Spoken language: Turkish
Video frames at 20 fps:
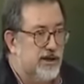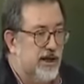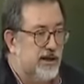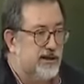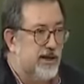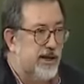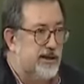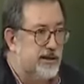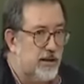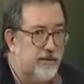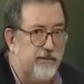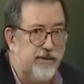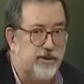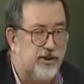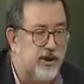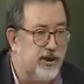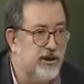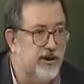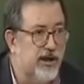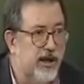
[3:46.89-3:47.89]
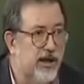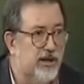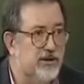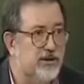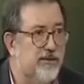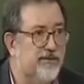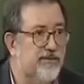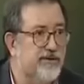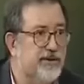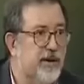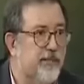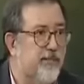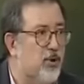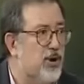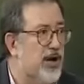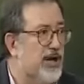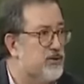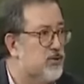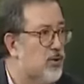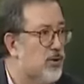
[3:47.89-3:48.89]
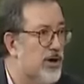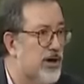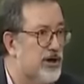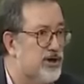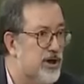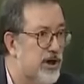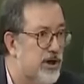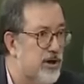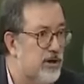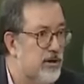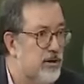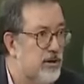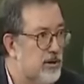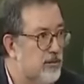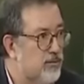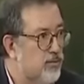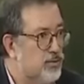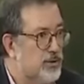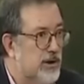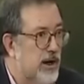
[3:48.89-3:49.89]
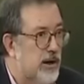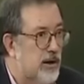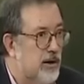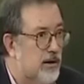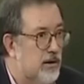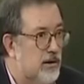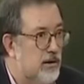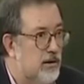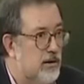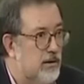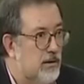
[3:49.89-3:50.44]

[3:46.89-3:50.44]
Sadrazam Paşa İtalyan seferiyle pokerde o gece. Burada.